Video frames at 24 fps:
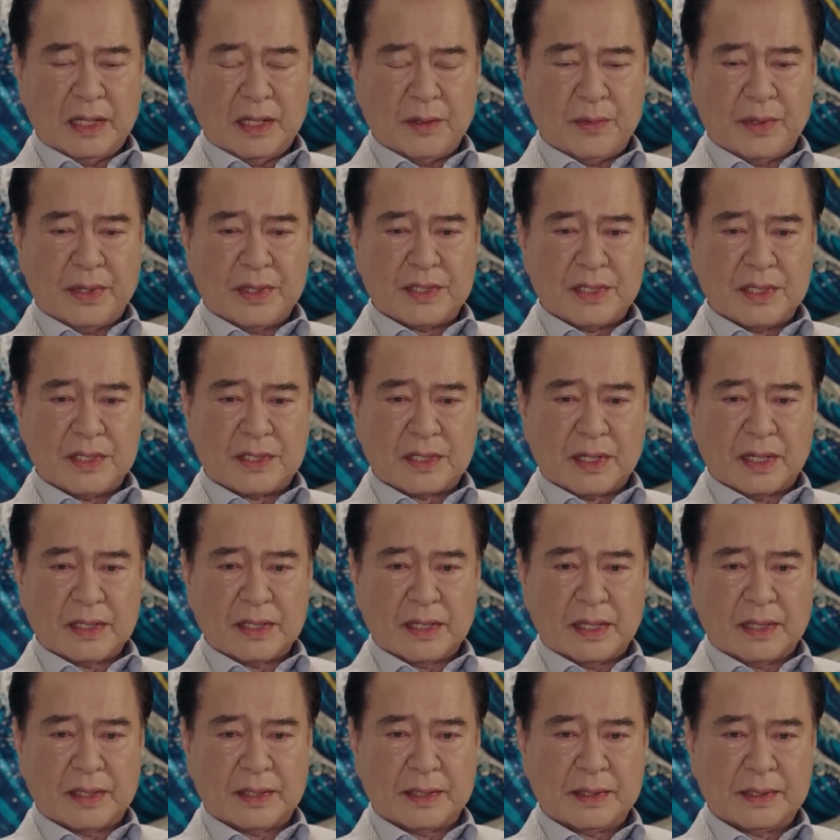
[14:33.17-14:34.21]
해외
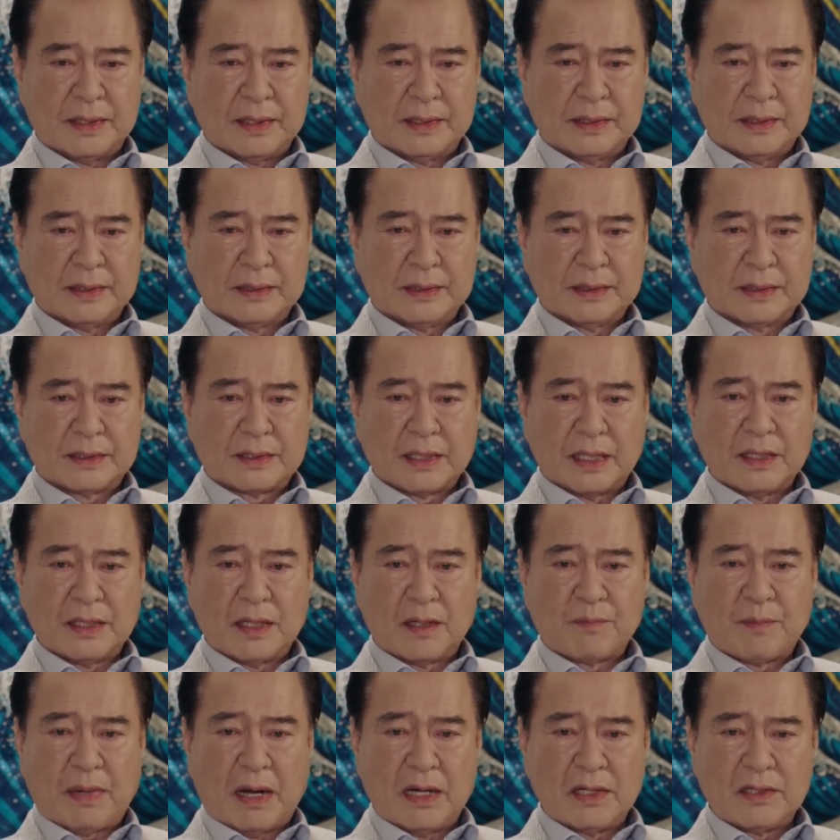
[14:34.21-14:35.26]
지사에
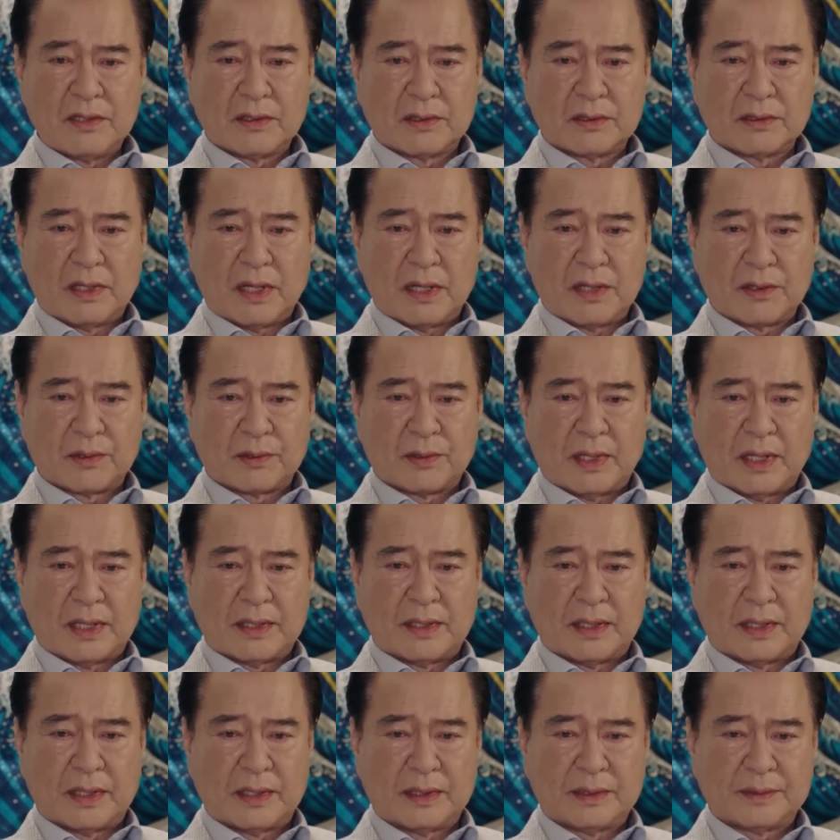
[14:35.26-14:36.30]
자네를 발령내려고
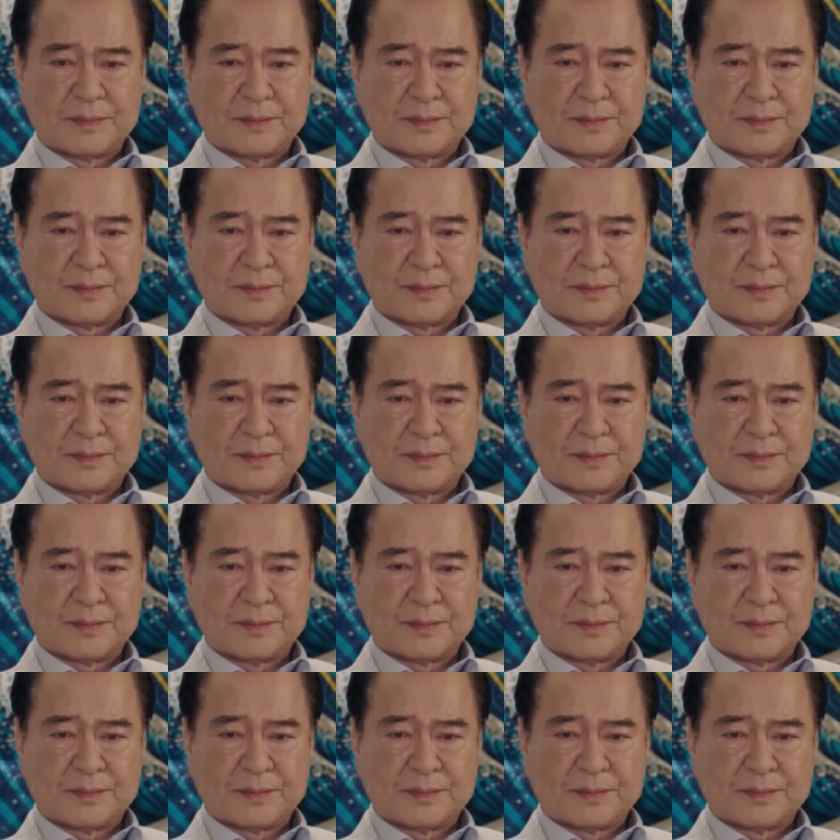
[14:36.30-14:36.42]
하네.